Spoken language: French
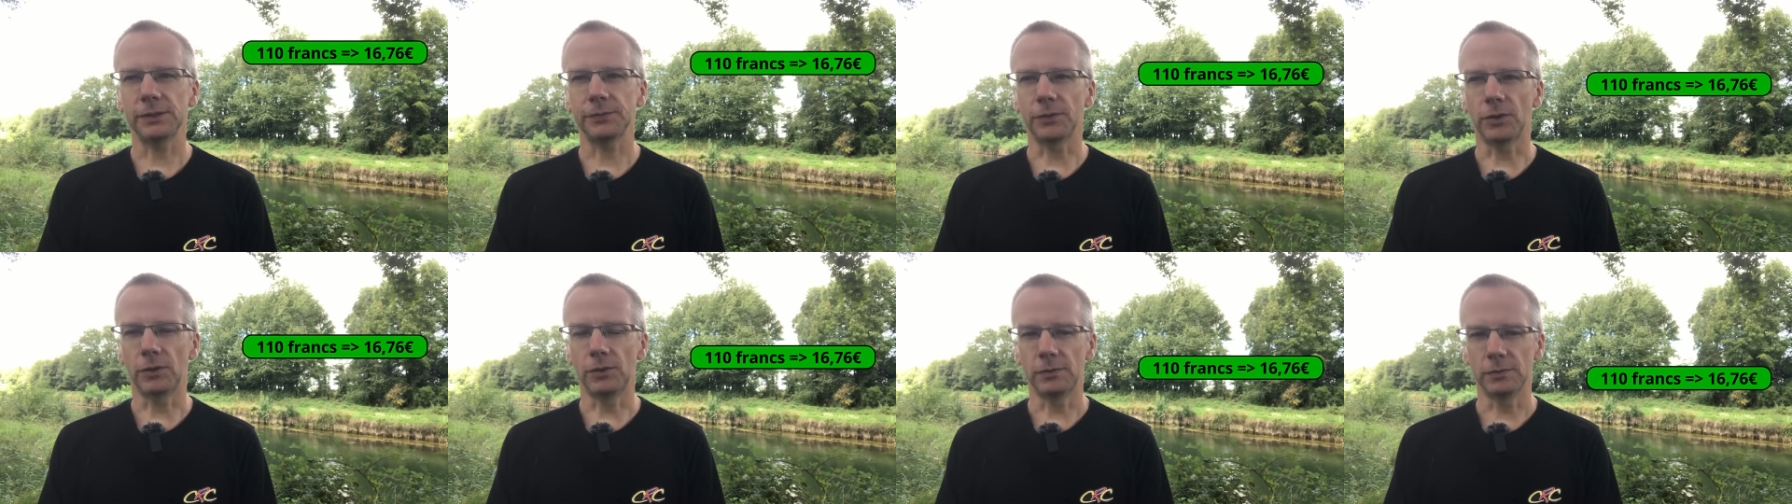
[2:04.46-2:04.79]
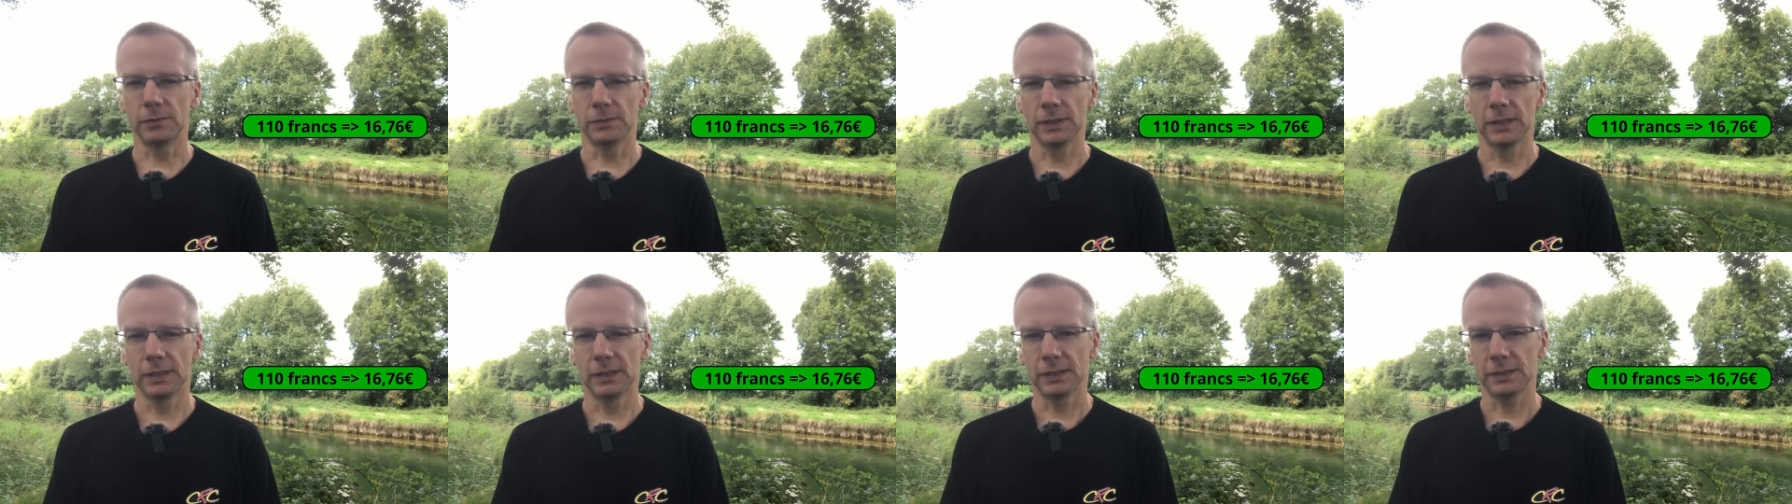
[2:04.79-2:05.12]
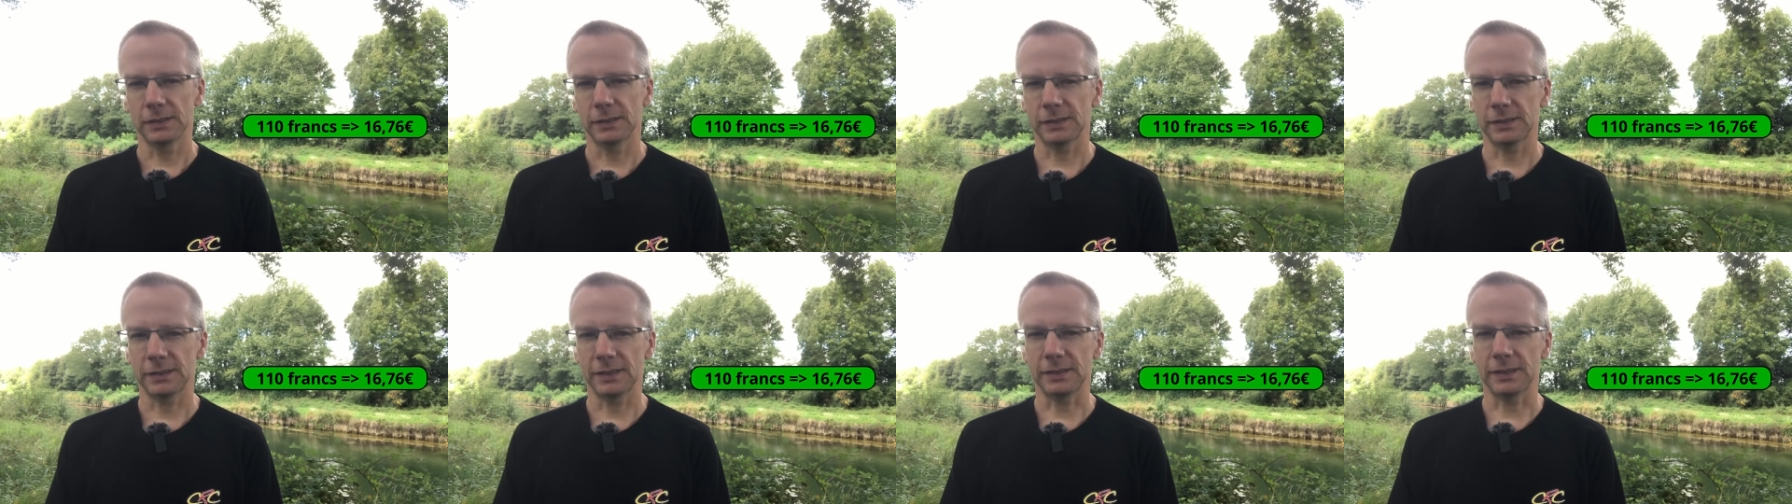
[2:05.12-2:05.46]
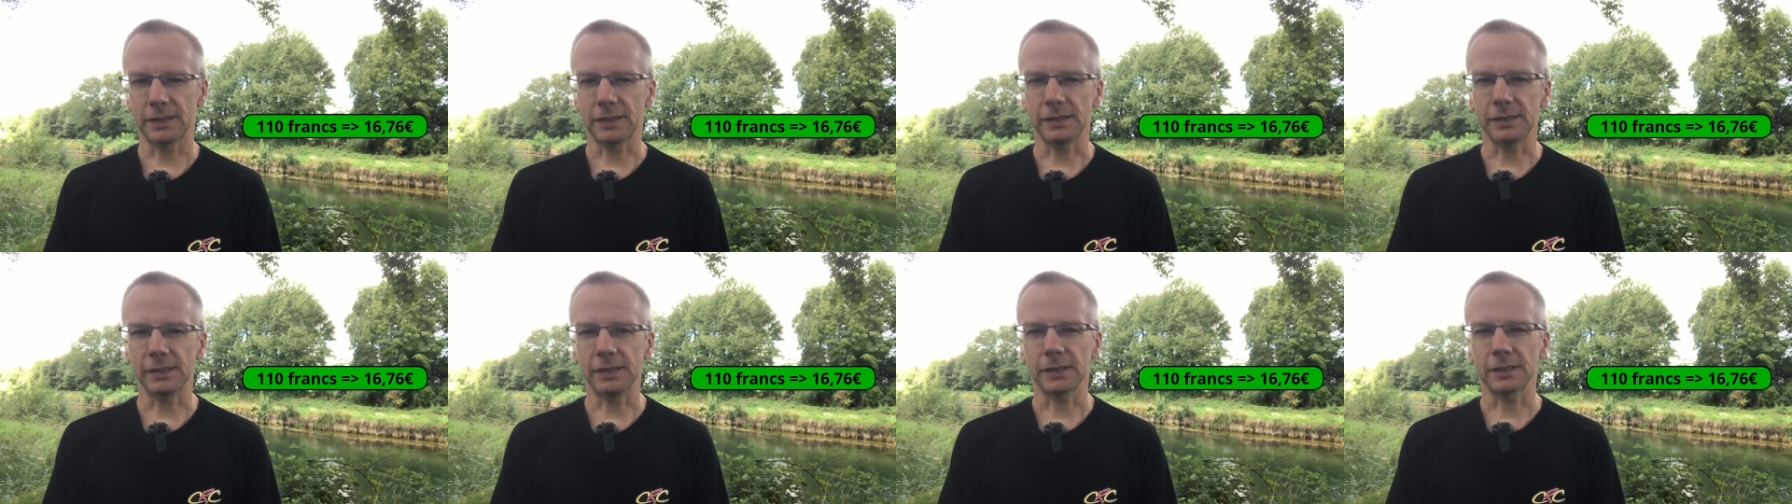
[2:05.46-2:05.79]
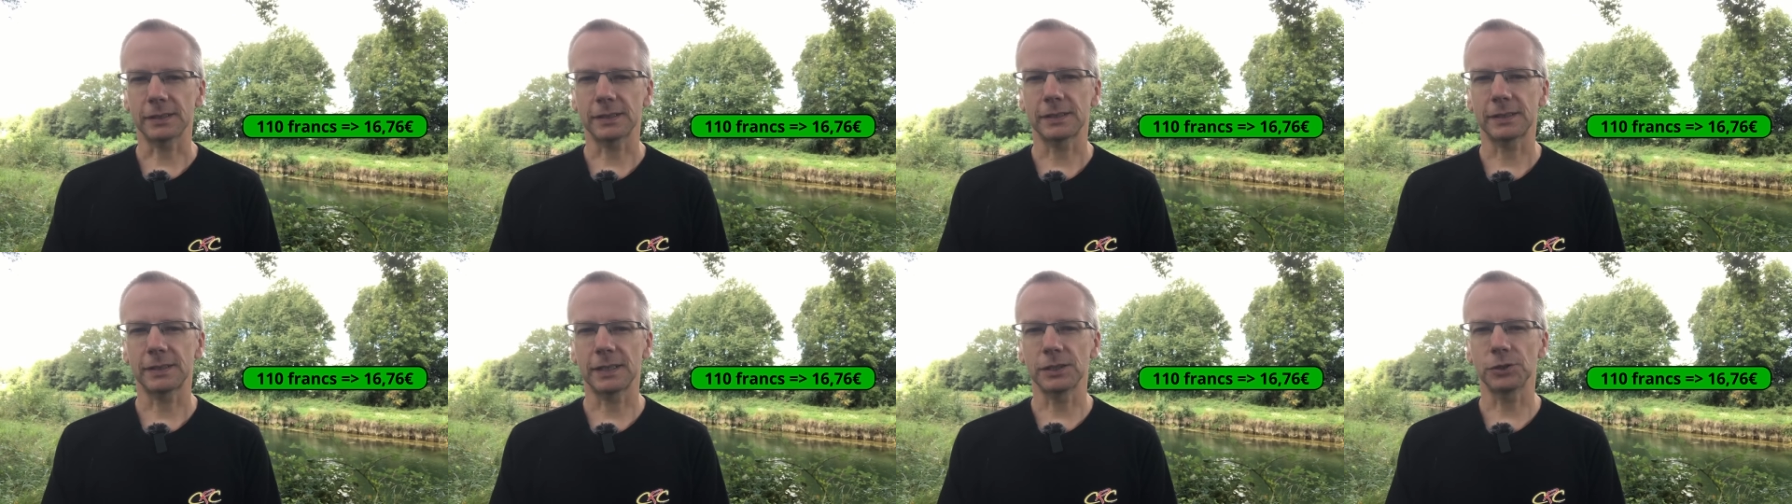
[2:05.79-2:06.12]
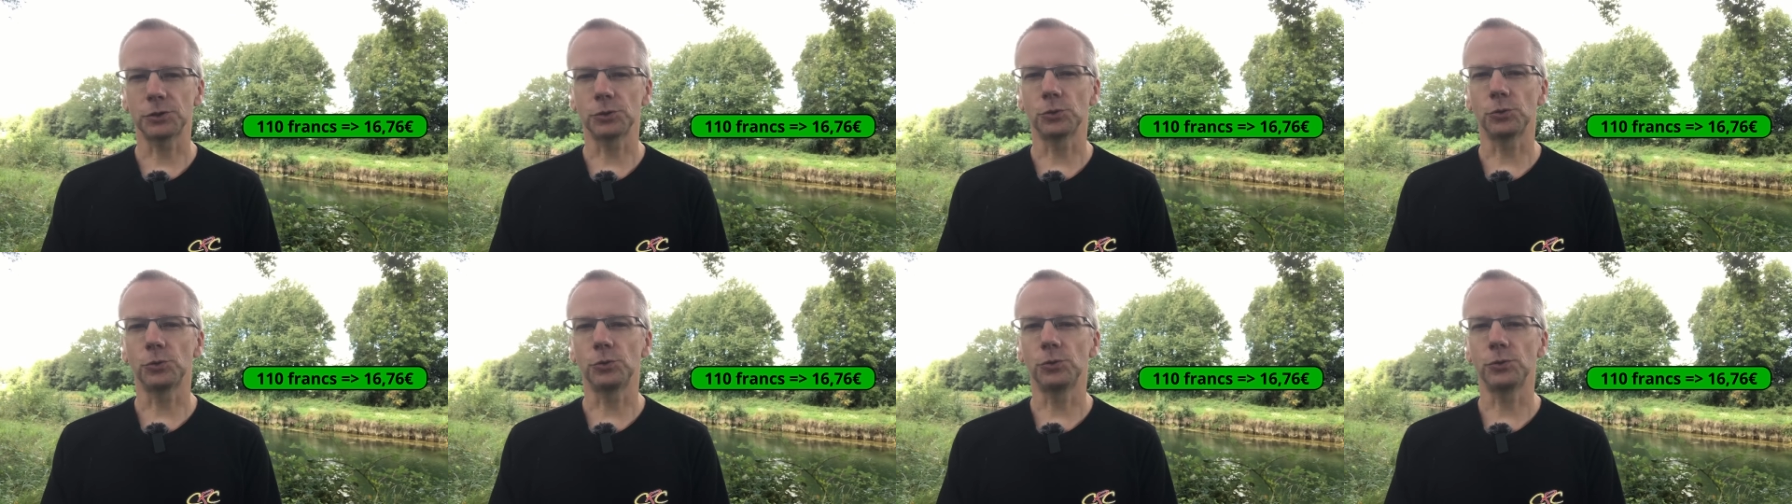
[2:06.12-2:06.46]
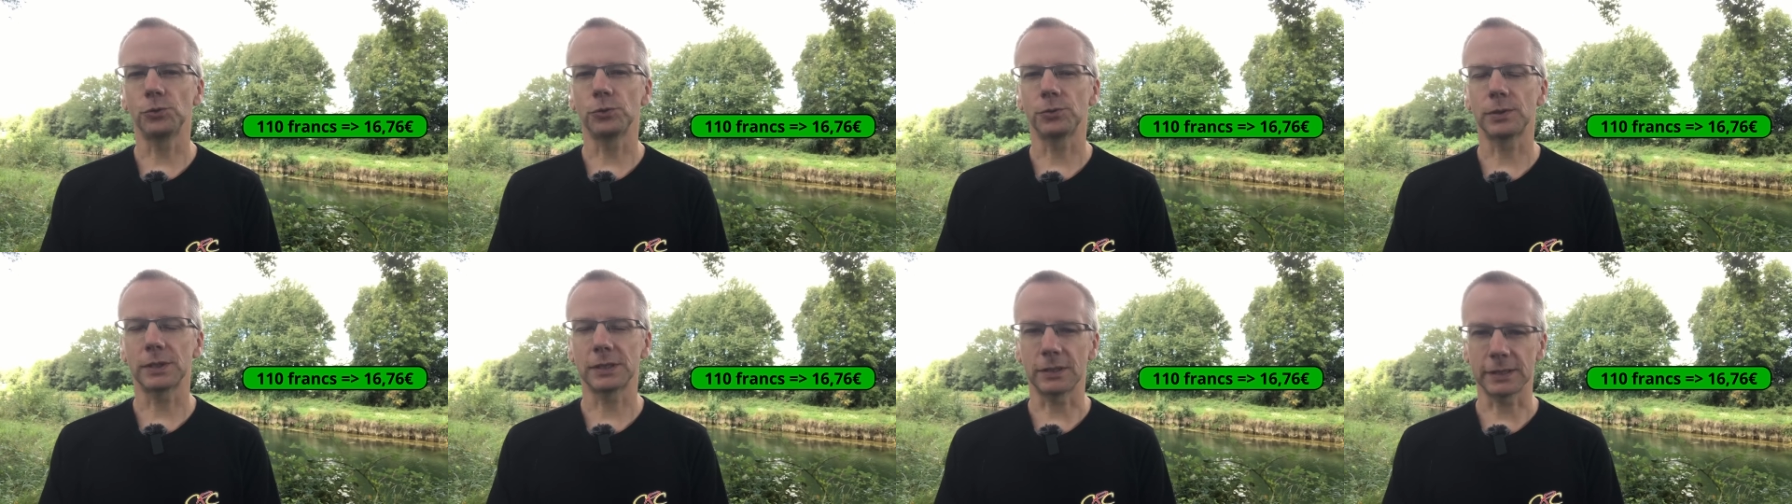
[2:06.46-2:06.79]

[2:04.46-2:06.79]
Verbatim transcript: francs, c'est-à-dire 16,76 euros.